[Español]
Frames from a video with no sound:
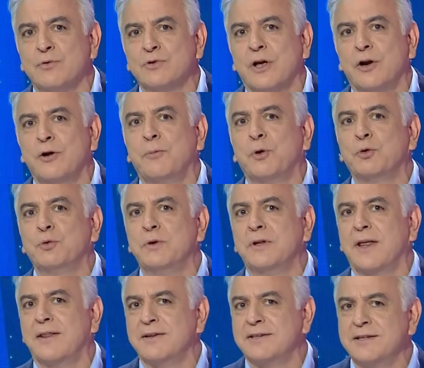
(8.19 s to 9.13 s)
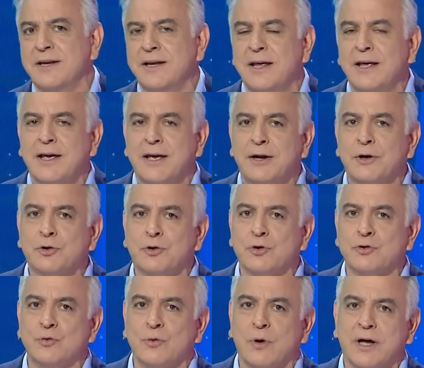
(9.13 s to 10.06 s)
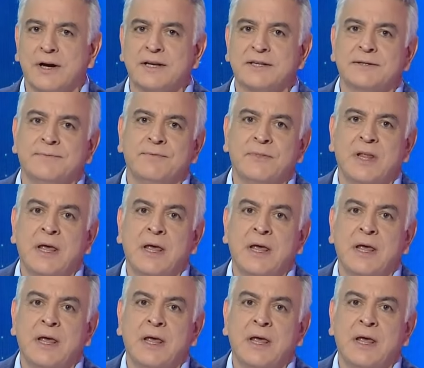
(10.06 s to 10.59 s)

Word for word: buscar oportunidades en otros lugares.